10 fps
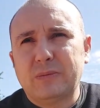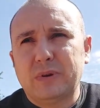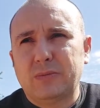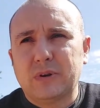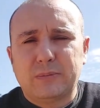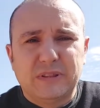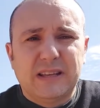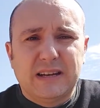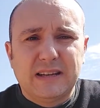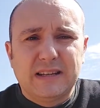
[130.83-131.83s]
però può
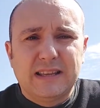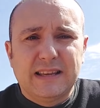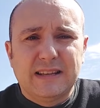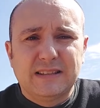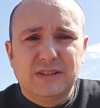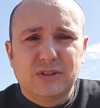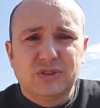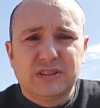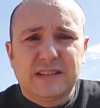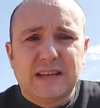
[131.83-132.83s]
capitare anche nei cani di
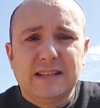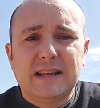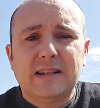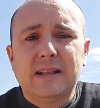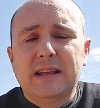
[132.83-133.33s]
grossa taglia.